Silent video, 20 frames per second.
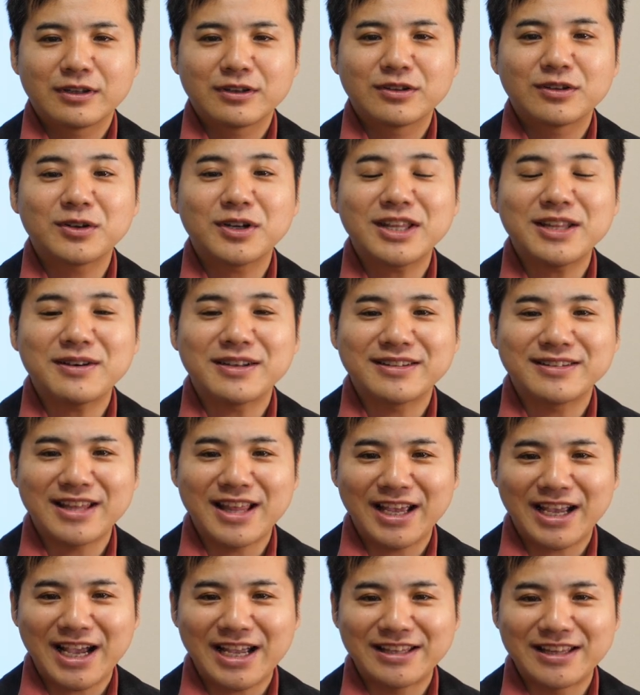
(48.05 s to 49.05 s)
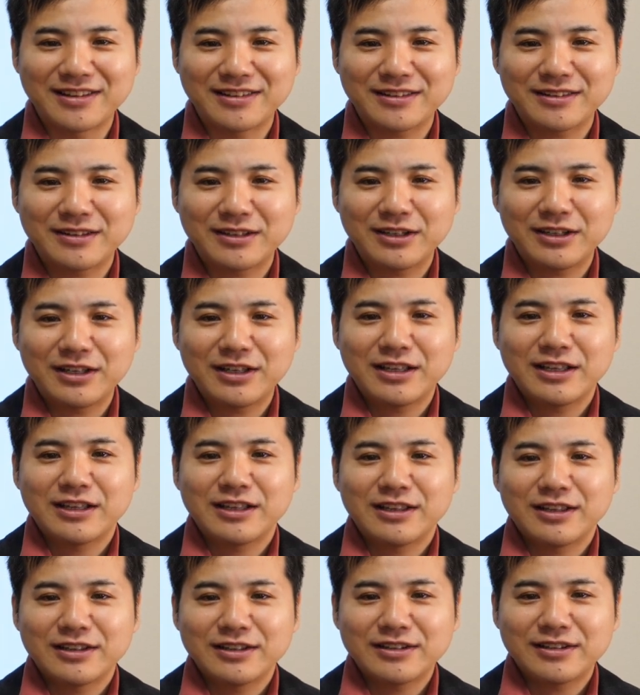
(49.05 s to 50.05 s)
それでは正解です
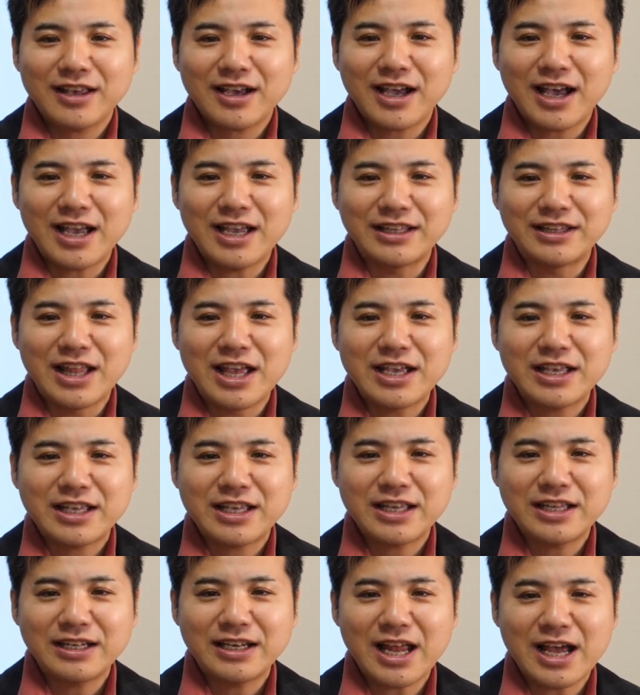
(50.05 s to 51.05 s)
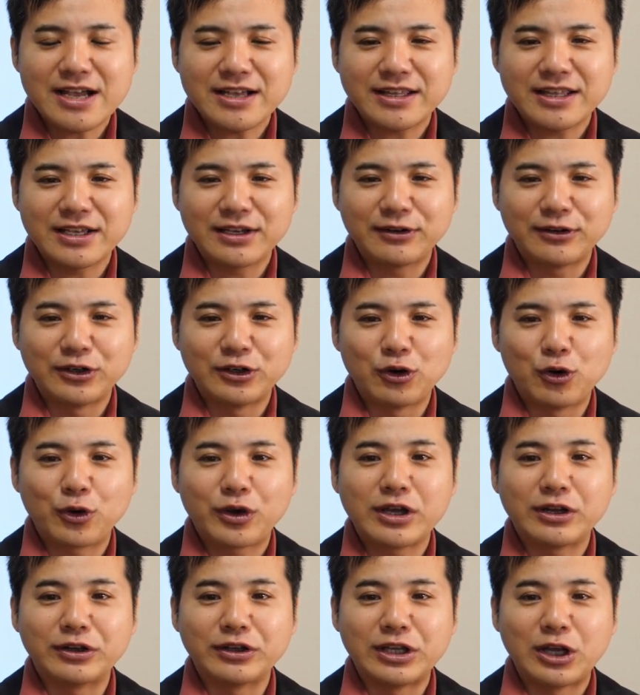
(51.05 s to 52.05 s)
世界年金ランキングに
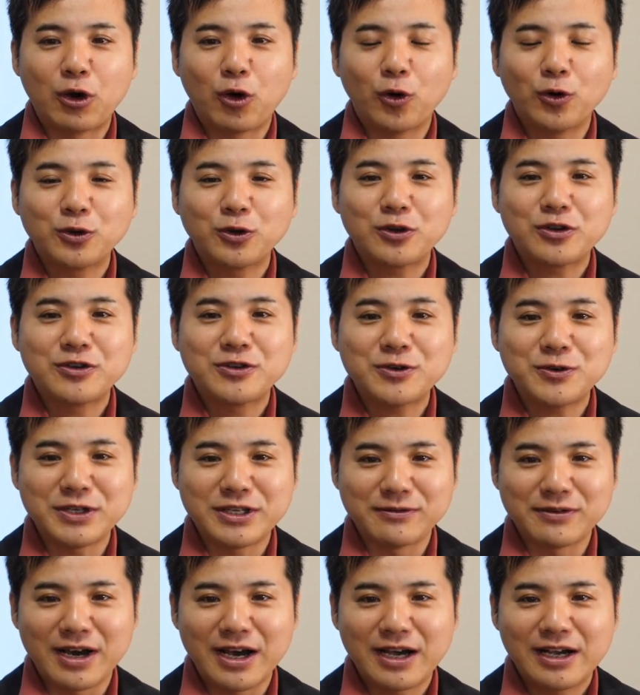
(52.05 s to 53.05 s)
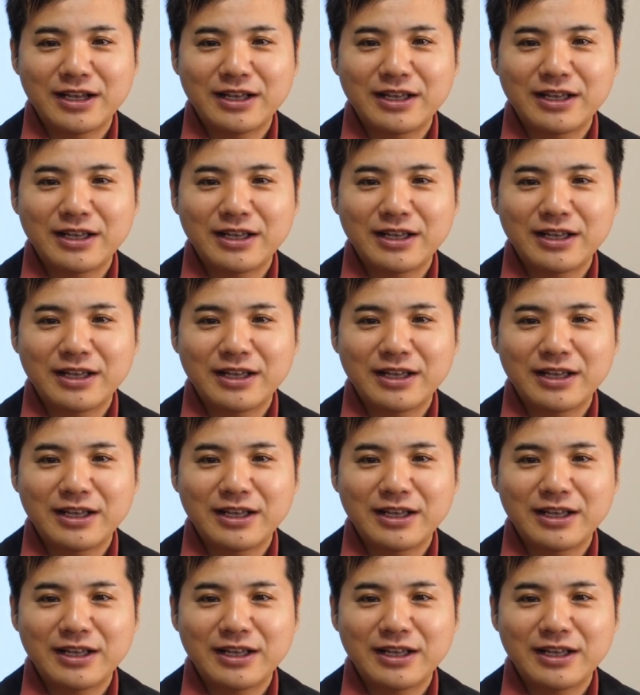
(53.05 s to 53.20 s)
おける日本の順位は